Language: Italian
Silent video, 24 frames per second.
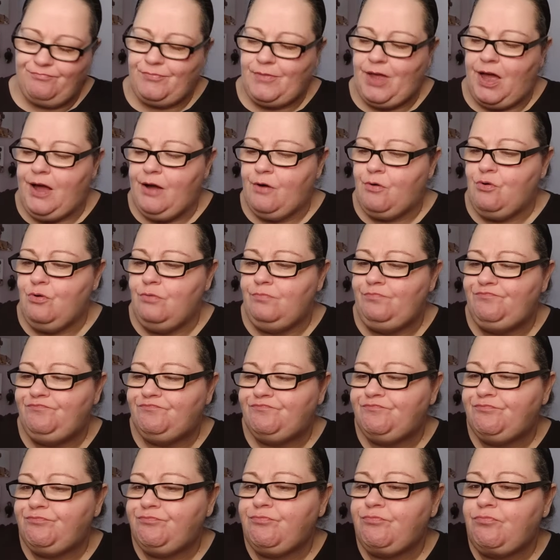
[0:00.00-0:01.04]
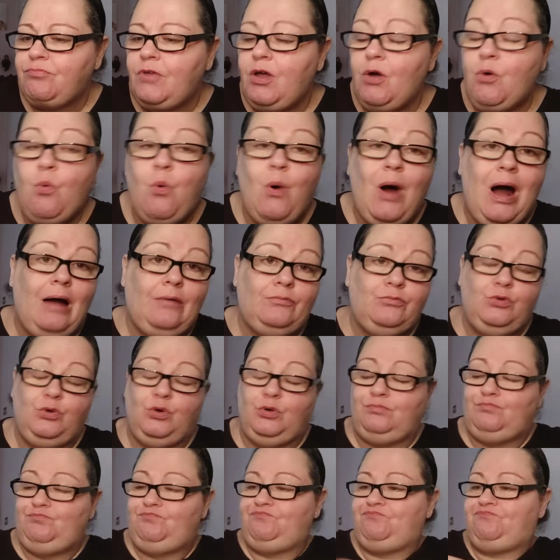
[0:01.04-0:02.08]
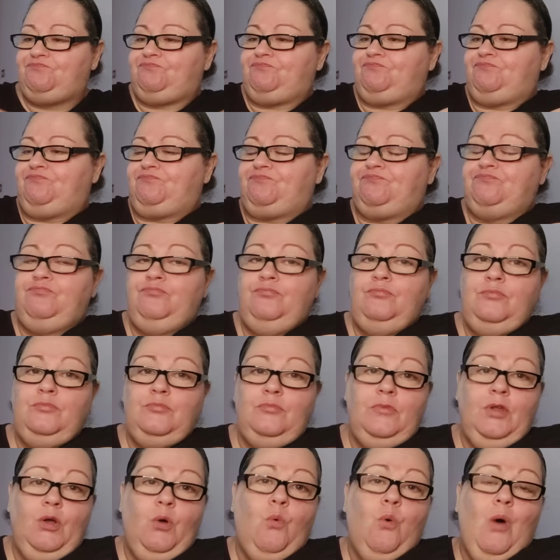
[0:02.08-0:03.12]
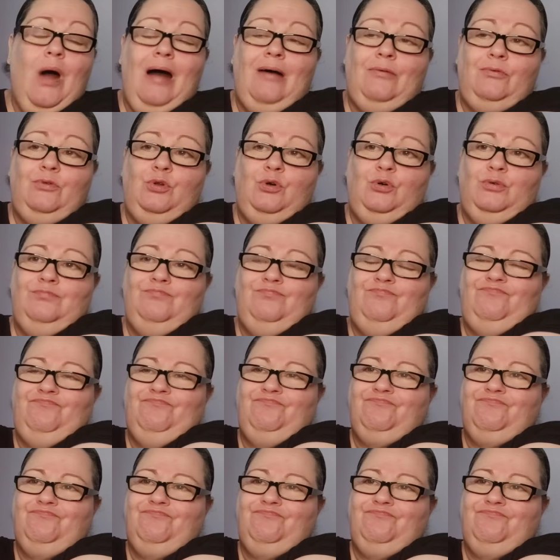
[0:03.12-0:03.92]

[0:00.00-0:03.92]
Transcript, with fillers: Ecco, quando quando